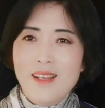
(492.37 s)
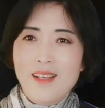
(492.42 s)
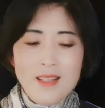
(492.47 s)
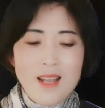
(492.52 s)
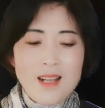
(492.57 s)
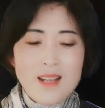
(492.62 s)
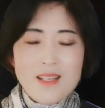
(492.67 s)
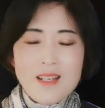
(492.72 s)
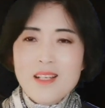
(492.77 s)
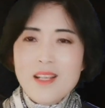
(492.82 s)

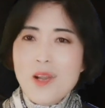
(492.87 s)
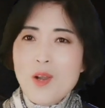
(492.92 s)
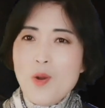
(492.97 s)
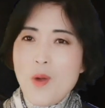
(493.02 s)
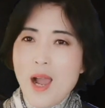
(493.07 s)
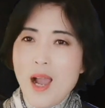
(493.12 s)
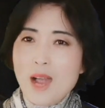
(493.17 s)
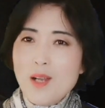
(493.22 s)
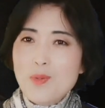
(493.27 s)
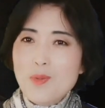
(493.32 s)
他这些
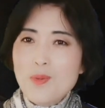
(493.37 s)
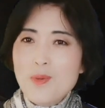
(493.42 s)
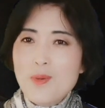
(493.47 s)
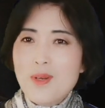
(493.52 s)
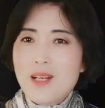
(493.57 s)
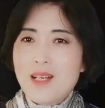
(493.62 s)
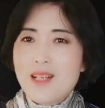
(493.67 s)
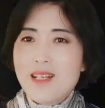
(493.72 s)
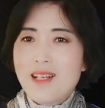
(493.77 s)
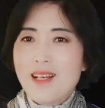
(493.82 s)
话，如
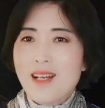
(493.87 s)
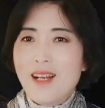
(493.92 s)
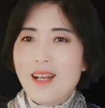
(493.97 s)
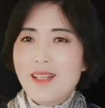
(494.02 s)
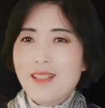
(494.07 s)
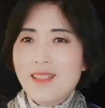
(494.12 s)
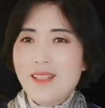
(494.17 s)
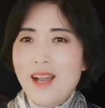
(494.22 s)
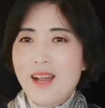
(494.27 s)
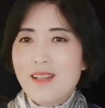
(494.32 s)
果是
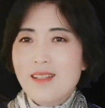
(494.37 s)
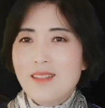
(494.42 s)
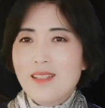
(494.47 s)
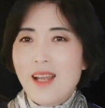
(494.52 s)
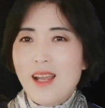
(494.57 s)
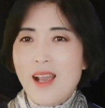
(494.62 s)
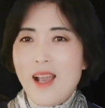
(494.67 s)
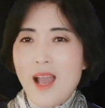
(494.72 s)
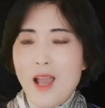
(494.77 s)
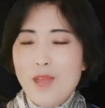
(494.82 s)
让
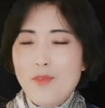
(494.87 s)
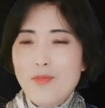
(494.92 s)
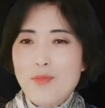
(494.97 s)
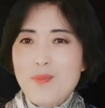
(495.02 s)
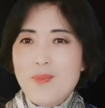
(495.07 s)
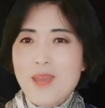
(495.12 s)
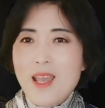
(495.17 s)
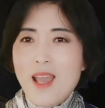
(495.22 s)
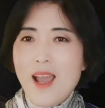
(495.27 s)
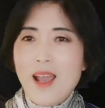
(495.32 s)
这个
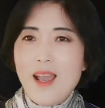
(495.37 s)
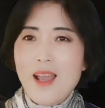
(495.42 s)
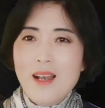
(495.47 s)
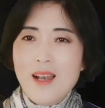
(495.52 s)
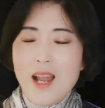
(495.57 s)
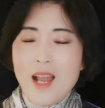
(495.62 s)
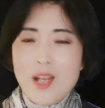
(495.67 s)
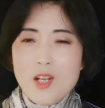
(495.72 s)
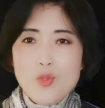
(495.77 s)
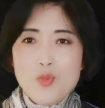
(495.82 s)
FBI
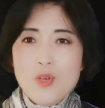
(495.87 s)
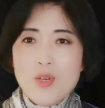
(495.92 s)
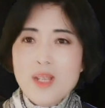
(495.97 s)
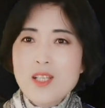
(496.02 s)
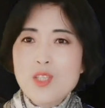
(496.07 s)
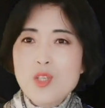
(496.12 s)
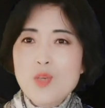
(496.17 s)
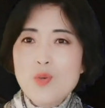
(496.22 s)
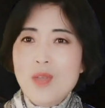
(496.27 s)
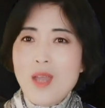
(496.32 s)
来
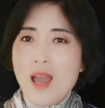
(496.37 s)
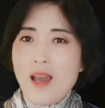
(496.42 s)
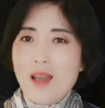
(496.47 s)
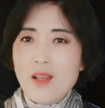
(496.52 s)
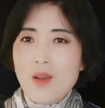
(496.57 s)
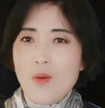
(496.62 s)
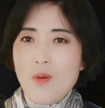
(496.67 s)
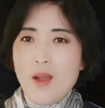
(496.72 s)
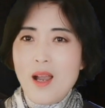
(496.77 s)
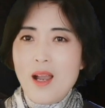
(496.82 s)
追究他
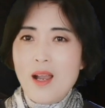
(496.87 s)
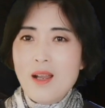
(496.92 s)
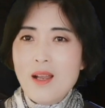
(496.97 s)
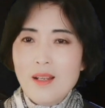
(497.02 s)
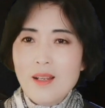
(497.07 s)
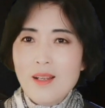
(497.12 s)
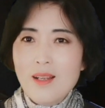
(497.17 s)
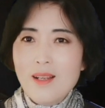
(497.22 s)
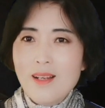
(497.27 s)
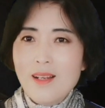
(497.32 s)
的话，
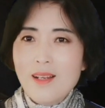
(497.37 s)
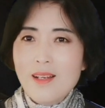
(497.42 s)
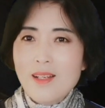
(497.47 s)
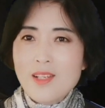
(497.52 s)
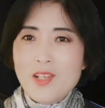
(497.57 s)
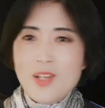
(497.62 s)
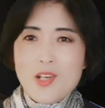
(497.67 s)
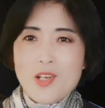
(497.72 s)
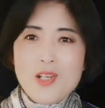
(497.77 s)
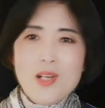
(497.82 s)

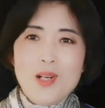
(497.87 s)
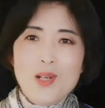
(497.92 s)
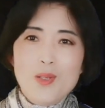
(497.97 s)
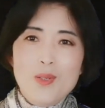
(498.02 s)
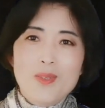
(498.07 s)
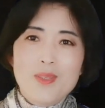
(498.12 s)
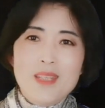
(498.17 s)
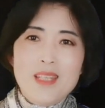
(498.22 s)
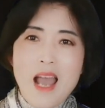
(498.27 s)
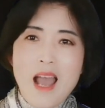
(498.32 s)
这事儿
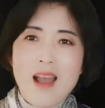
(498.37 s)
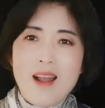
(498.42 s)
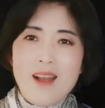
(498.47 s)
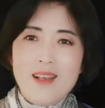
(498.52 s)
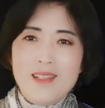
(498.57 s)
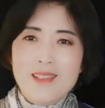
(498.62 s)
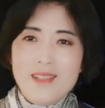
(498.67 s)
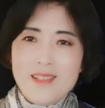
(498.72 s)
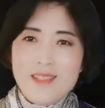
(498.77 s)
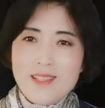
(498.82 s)
就大
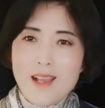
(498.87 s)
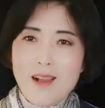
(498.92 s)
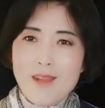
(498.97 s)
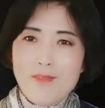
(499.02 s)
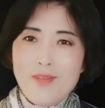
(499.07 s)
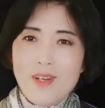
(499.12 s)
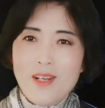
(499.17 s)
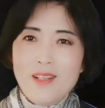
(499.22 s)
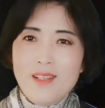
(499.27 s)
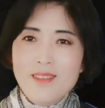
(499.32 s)
了。这
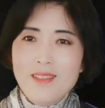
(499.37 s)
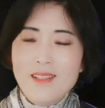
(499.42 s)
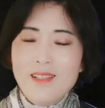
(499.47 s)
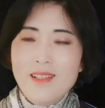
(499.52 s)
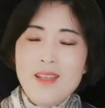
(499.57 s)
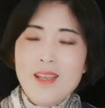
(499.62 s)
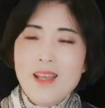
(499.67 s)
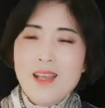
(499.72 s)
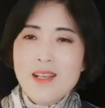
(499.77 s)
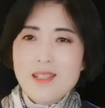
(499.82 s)
江峰，
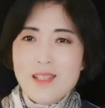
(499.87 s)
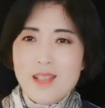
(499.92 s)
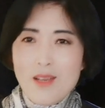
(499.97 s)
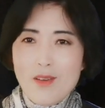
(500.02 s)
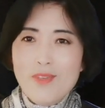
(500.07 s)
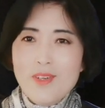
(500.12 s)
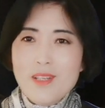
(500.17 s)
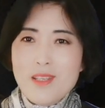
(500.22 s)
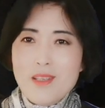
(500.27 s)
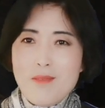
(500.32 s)

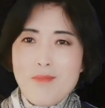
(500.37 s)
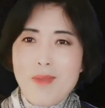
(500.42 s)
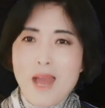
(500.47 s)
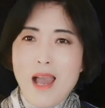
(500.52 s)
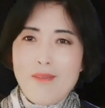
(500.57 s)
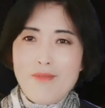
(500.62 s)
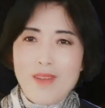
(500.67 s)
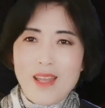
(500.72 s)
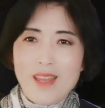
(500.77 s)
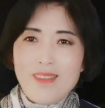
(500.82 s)
江峰，你
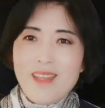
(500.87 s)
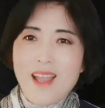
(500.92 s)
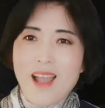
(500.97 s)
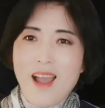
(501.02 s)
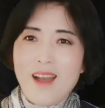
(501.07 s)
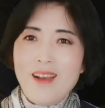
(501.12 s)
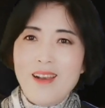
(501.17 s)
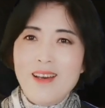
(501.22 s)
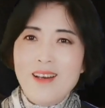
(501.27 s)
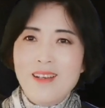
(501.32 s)
麻烦
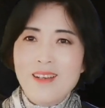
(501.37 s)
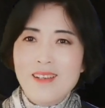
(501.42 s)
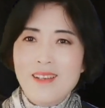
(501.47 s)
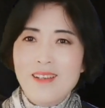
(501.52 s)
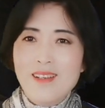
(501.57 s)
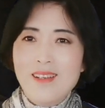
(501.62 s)
大了。